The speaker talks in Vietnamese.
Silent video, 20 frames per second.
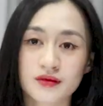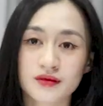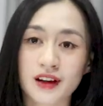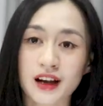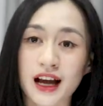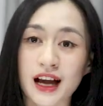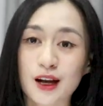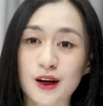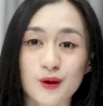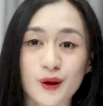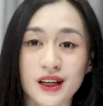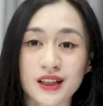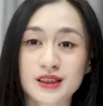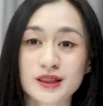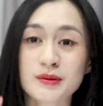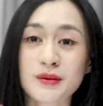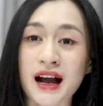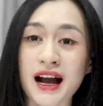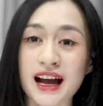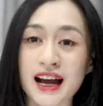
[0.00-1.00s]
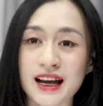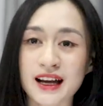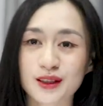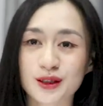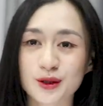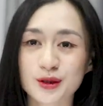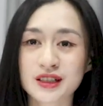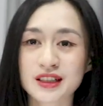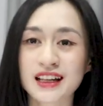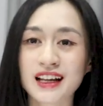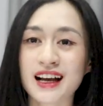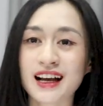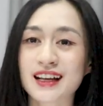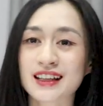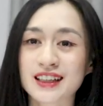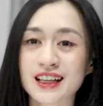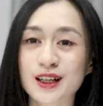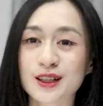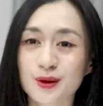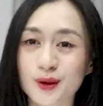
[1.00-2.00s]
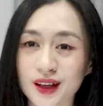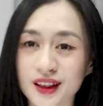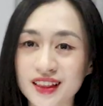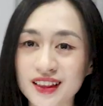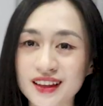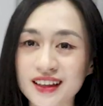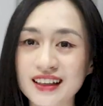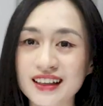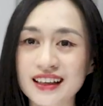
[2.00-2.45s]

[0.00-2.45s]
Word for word: Và loại thứ ba đó chính là thằng Tuấn.